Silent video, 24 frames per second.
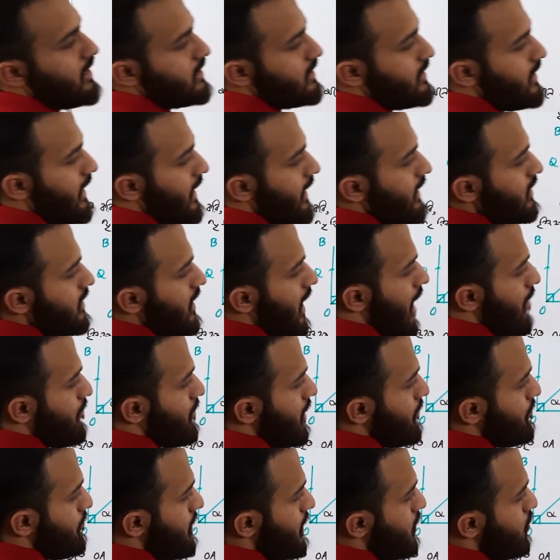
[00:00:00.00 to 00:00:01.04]
দেন
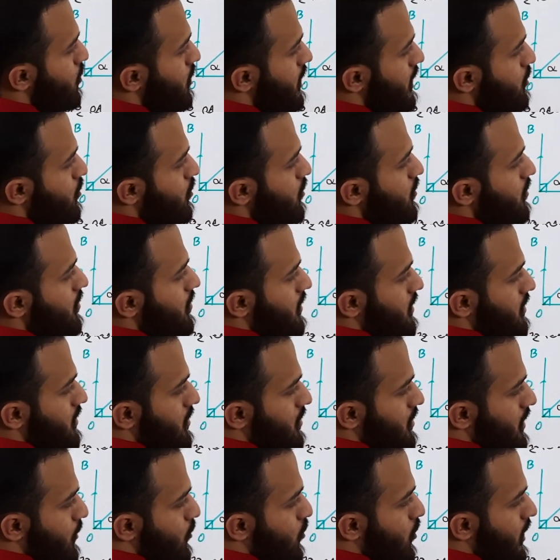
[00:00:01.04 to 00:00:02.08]
আবার পিও কিউ
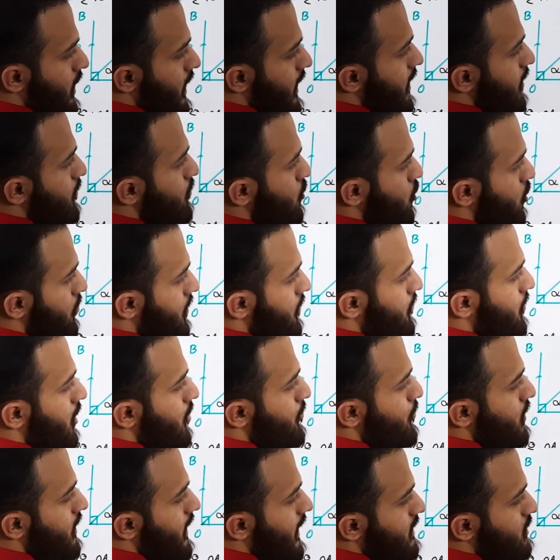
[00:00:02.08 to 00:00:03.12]
ও এ এবং ওবি
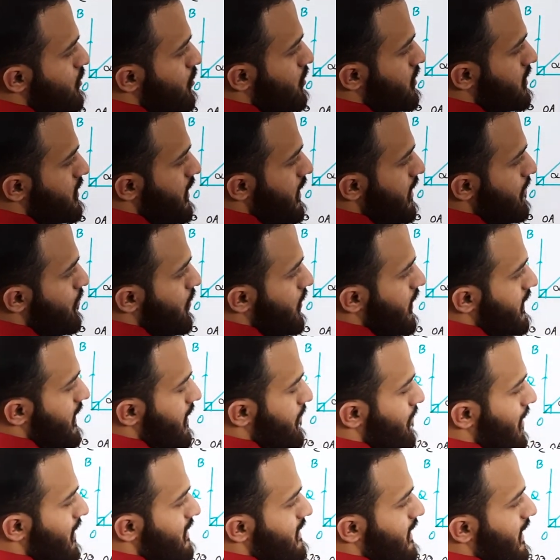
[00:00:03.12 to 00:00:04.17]
বরাবর কাজ করছে এবং
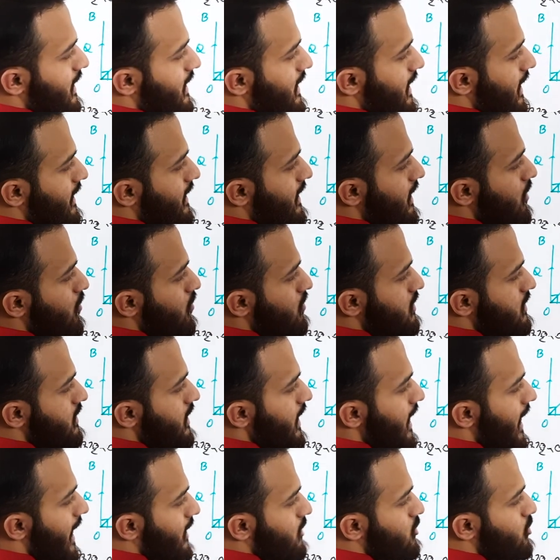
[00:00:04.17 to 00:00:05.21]
এদের মাঝখানের অ্যাঙ্গেল হচ্ছে
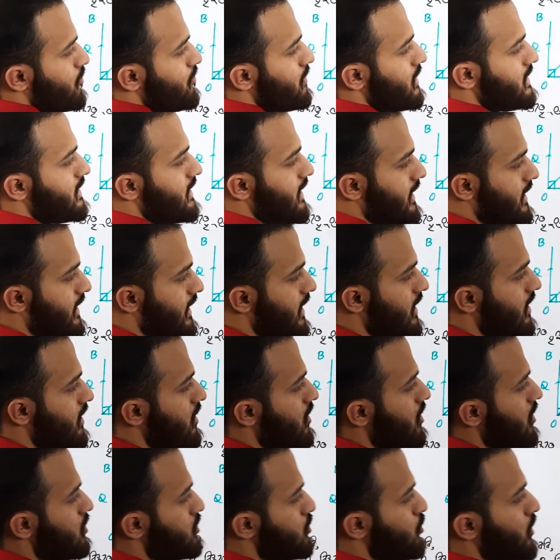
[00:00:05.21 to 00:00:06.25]
একশো ডিগ্রি
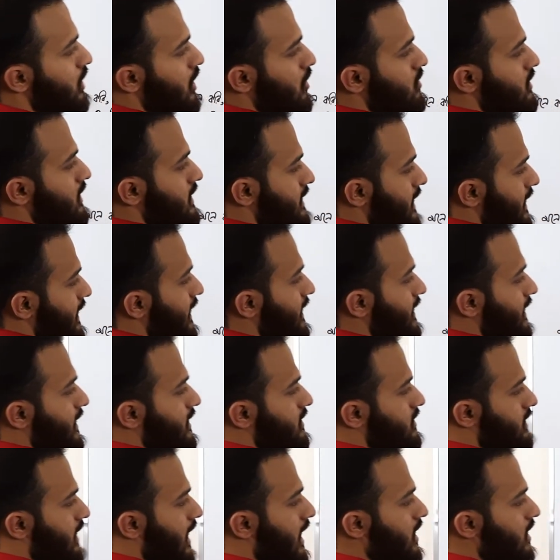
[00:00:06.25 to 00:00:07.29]
সো এটা হচ্ছে সেকেন্ড
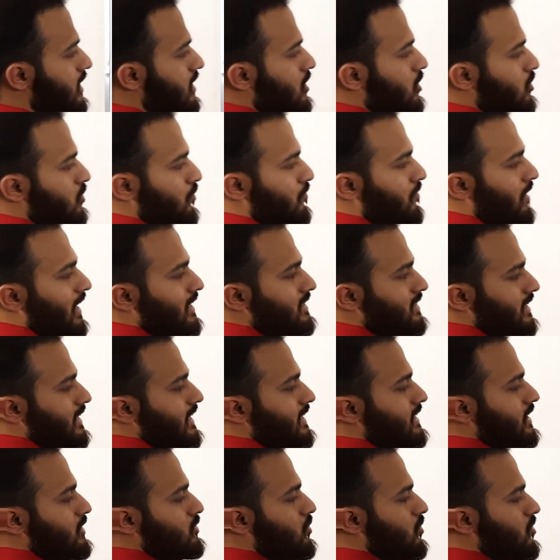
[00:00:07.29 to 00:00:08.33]
কেসটা তো ফার্স্ট
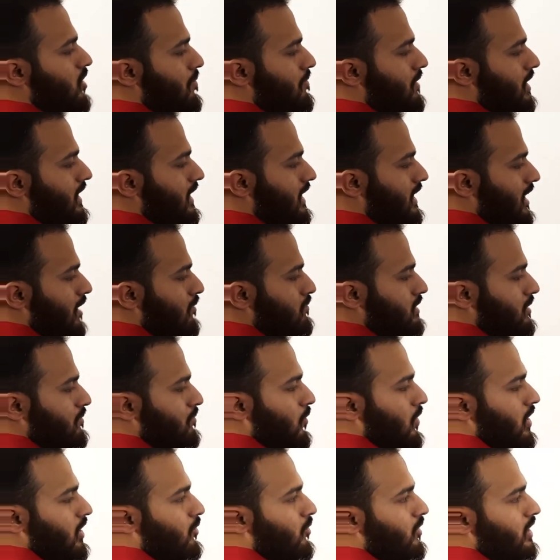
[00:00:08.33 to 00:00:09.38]
কেসের জন্য আমরা লিখলাম যে
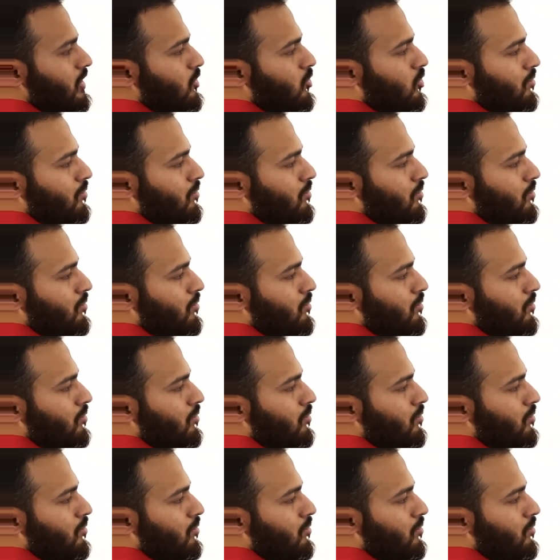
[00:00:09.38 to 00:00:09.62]
মনে করি ও